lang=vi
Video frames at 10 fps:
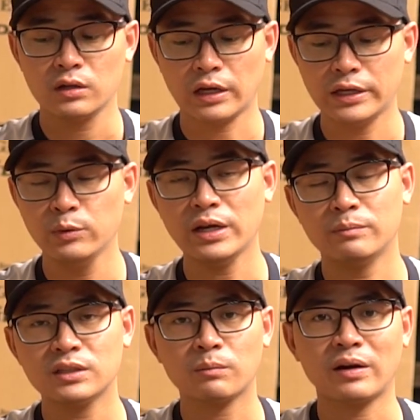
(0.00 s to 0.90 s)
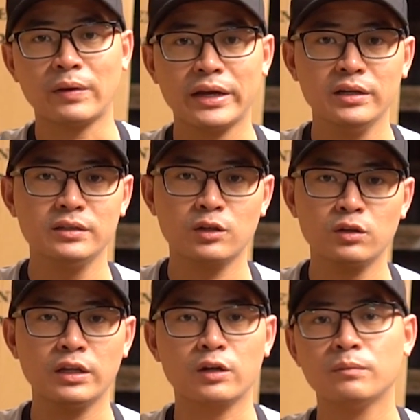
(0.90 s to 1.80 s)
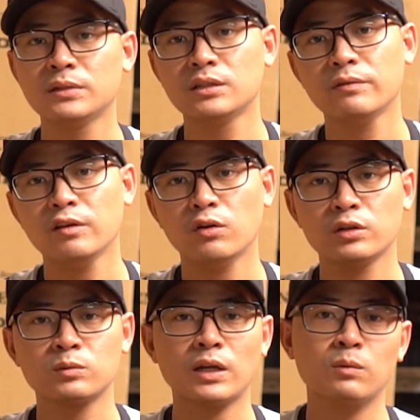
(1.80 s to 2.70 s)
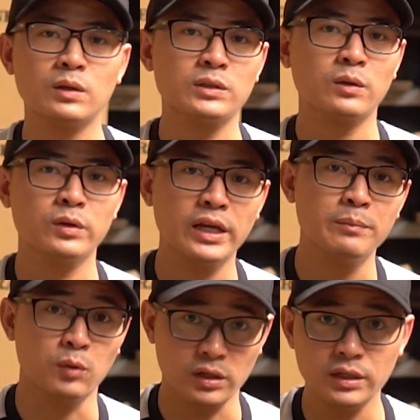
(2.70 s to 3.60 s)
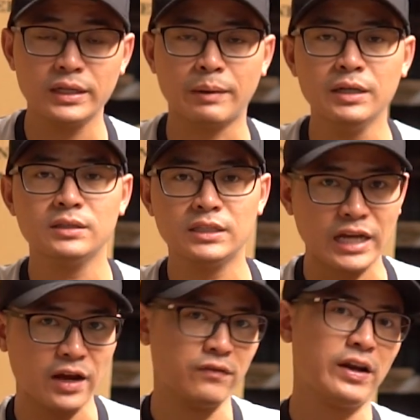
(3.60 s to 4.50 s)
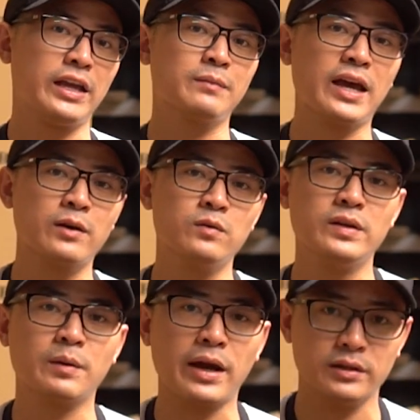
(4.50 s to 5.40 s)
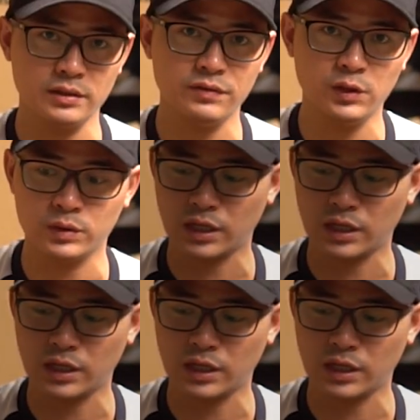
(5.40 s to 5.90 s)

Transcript: thấy ưu điểm dòng nào hay hơn thì có thể comment dưới video để chúng ta cùng nhau trao đổi thêm một lần nữa thì cảm ơn xin chào và hẹn gặp lại quý vị các bạn ở những video